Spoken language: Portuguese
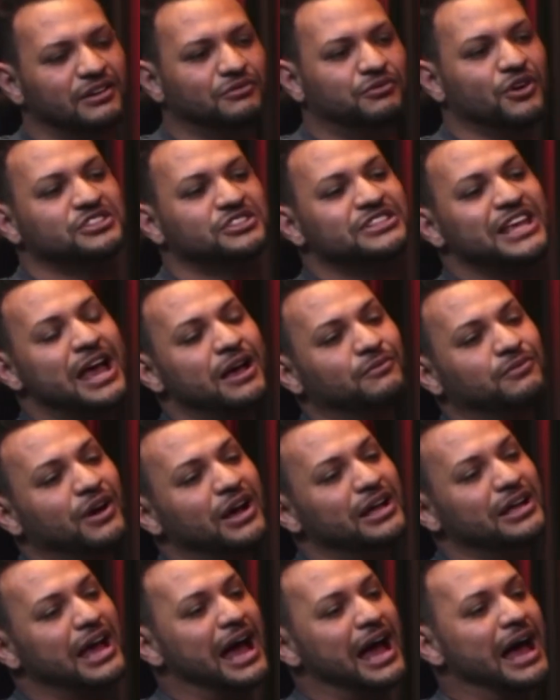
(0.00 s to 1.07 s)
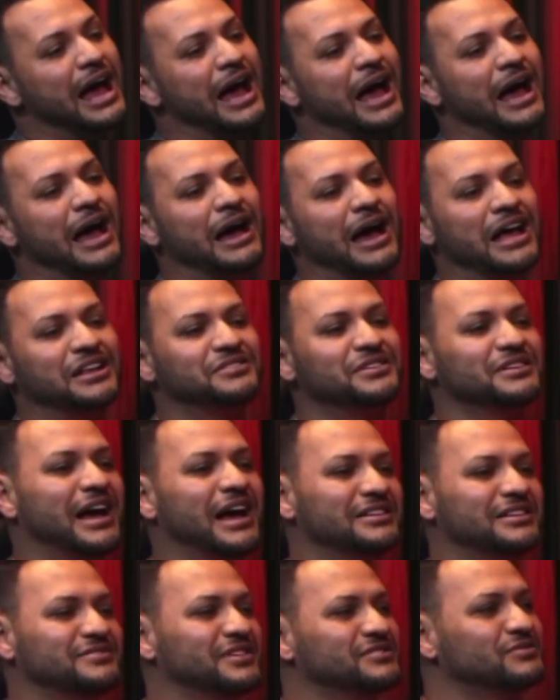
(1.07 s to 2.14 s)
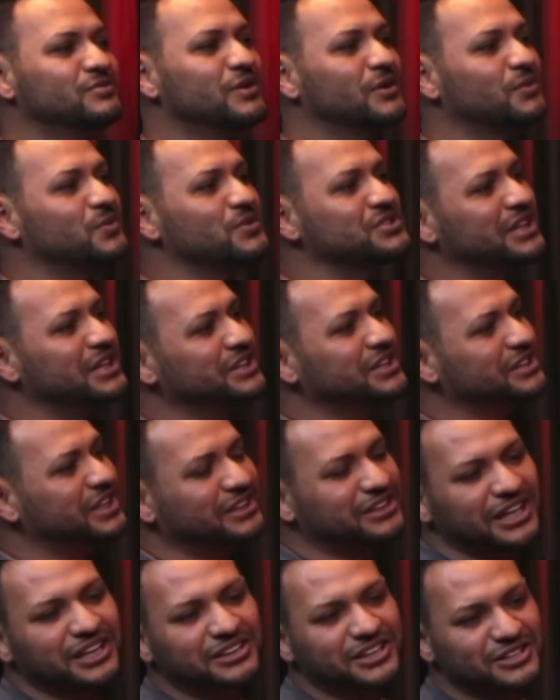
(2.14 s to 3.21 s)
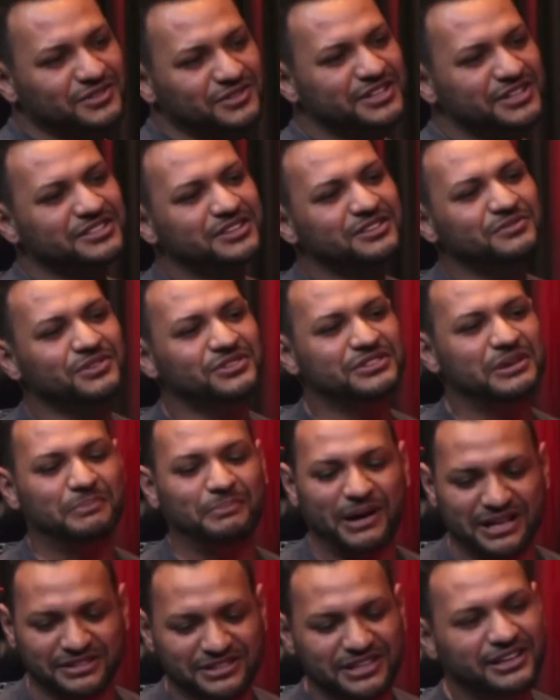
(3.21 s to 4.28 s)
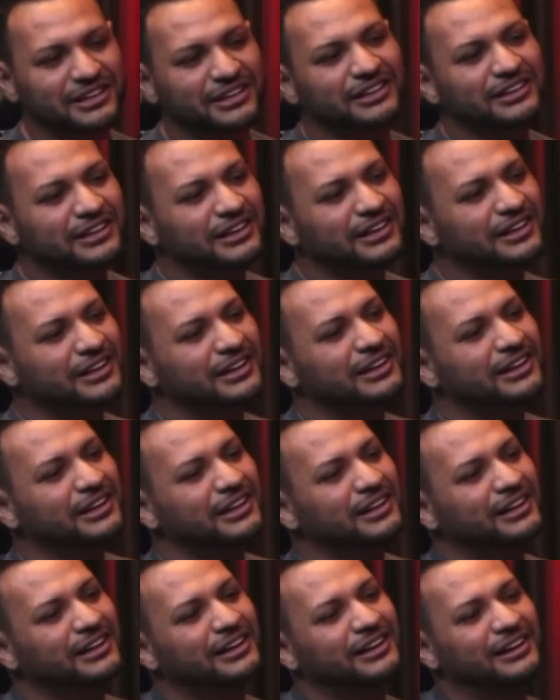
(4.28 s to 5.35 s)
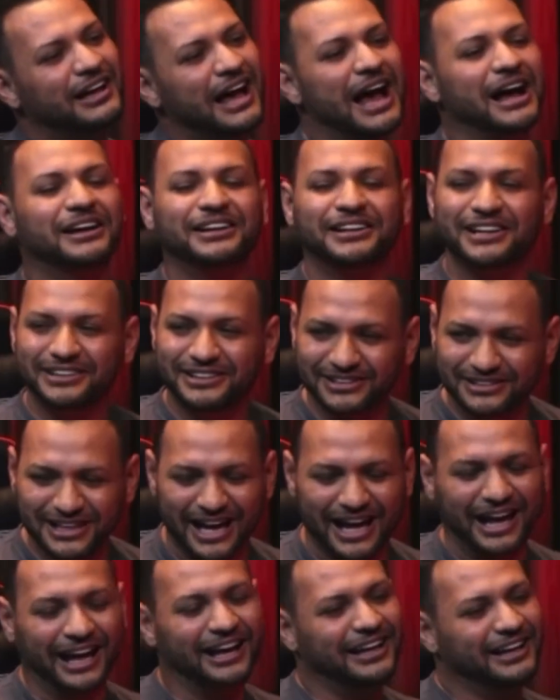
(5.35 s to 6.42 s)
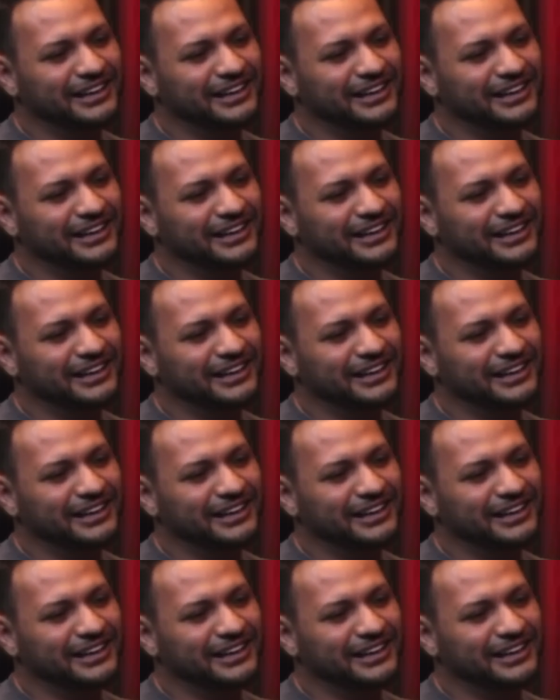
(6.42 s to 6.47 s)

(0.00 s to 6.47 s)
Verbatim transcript: Você, é, a, às, às vezes uma coisa é dita tantas vezes que você passa a acreditar. acreditar